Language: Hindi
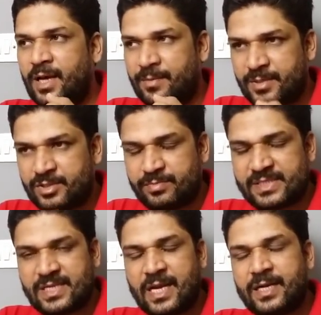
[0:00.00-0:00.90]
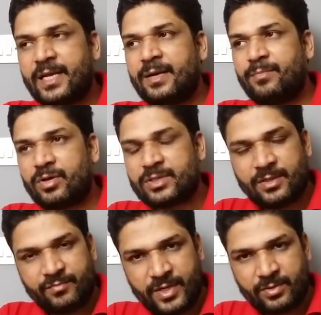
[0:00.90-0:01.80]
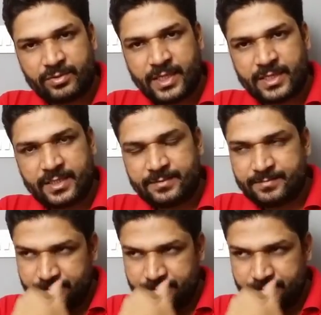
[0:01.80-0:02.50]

आपकी जो पर्सनालिटी है बहुत ज़्यादा वीक हो जाएगी